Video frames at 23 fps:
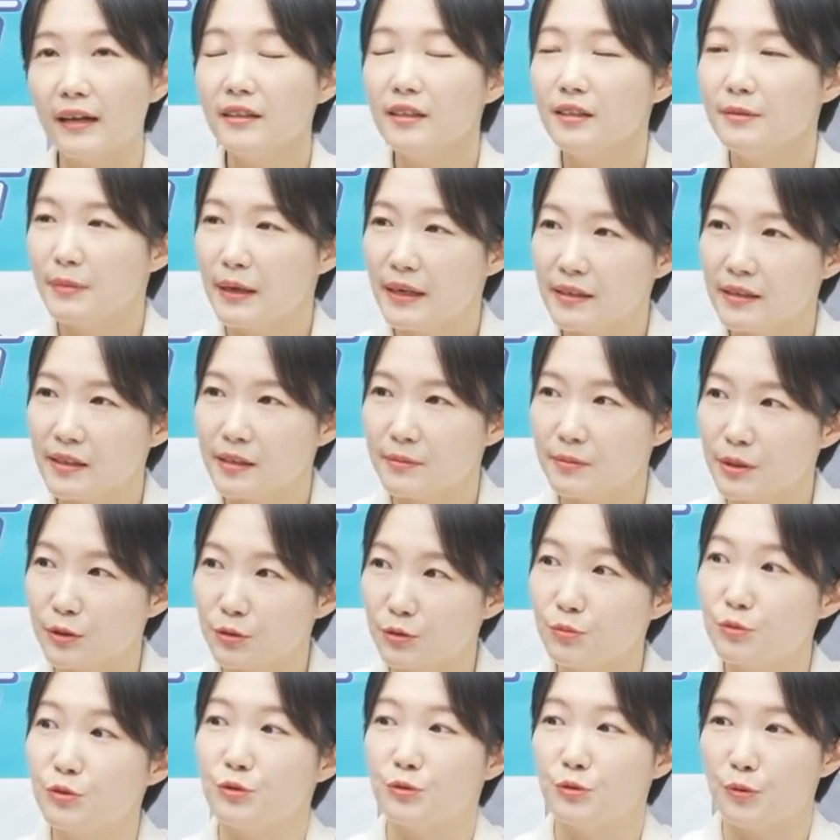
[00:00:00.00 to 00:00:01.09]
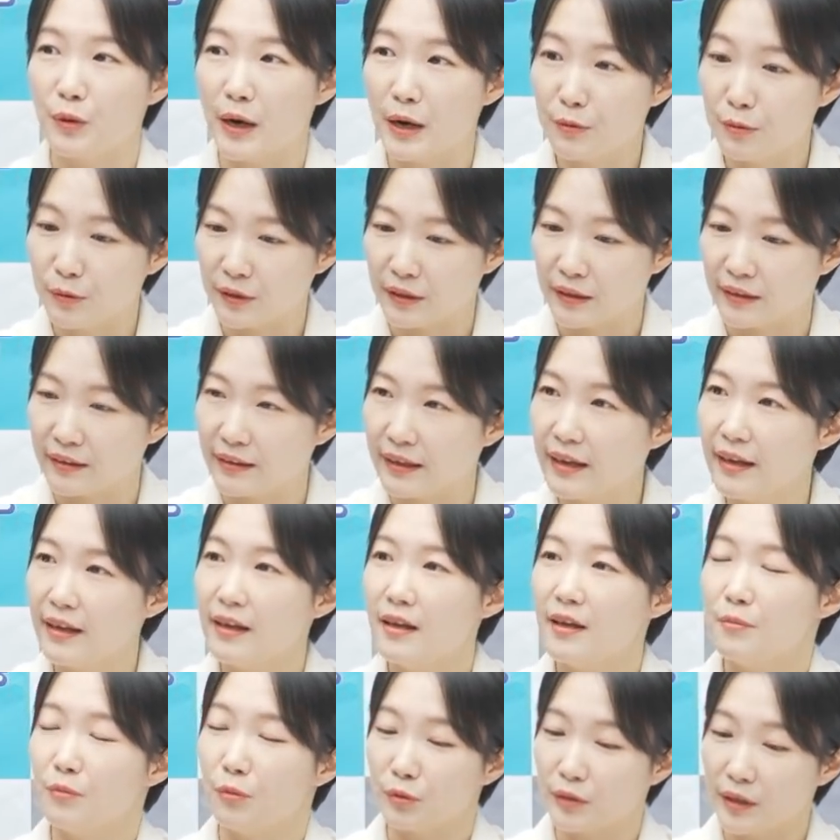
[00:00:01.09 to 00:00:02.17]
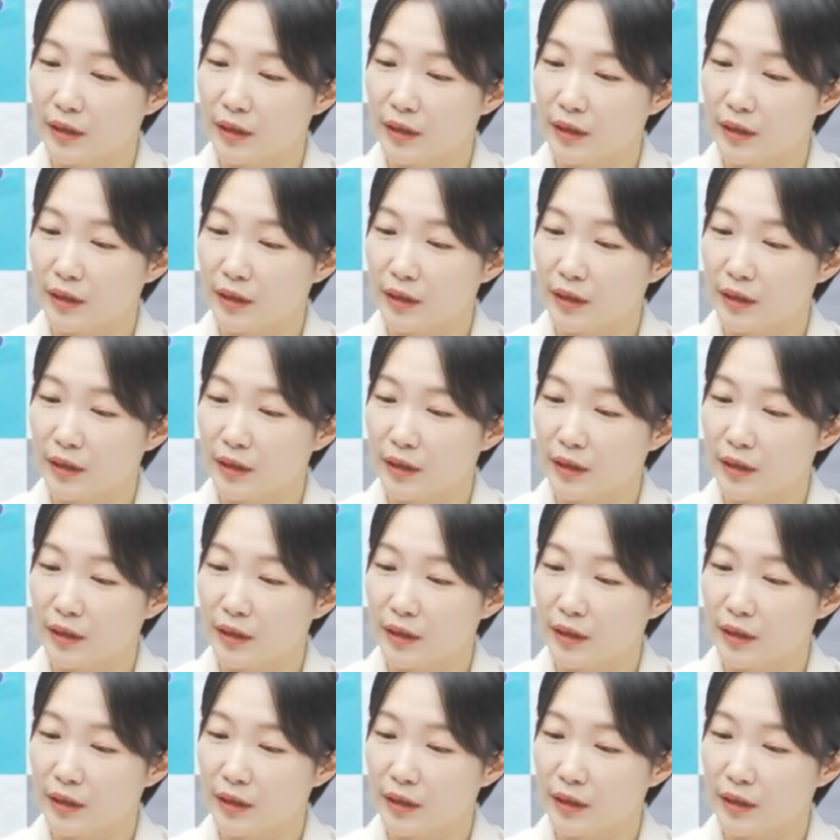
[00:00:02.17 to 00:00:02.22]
카드 발급을 좀 주로 하고 있는데 음.